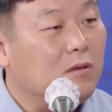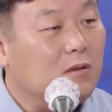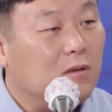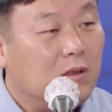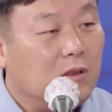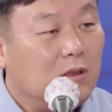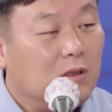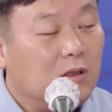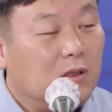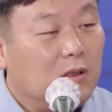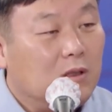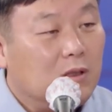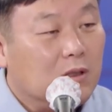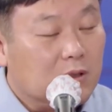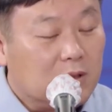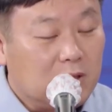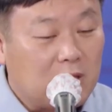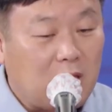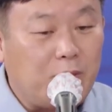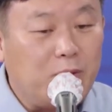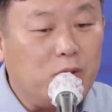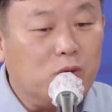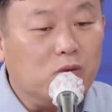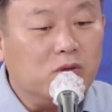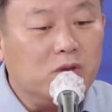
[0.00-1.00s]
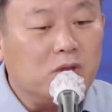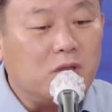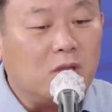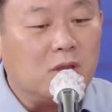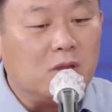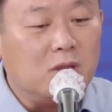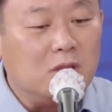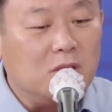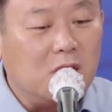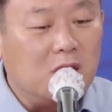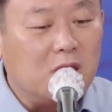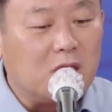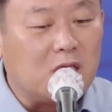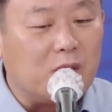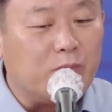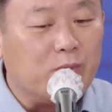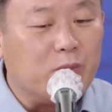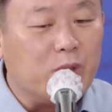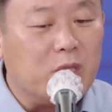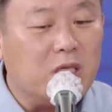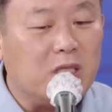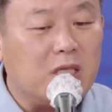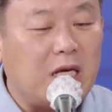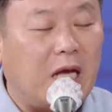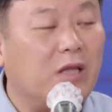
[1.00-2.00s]
십중고가 그다음에 와있다. 윤석열,
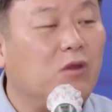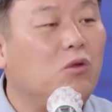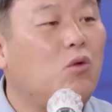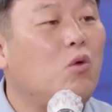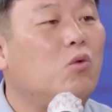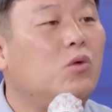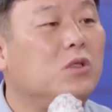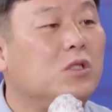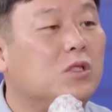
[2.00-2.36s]
김건희, 한동훈